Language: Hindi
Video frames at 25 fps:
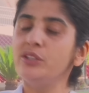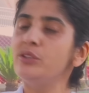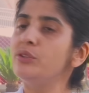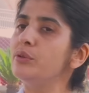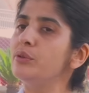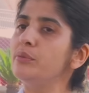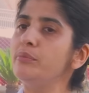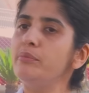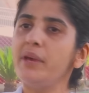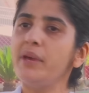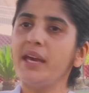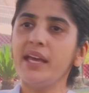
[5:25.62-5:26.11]
तो
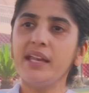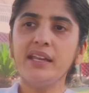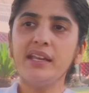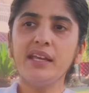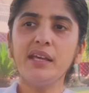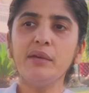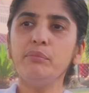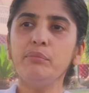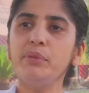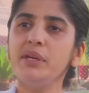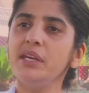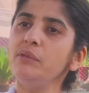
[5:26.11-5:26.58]

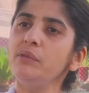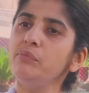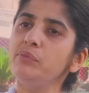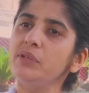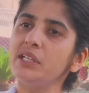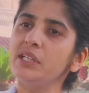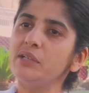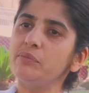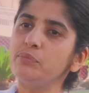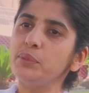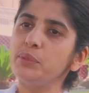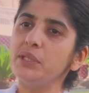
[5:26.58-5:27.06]
मैंने भी फिर
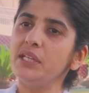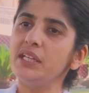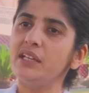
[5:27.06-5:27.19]
अपनी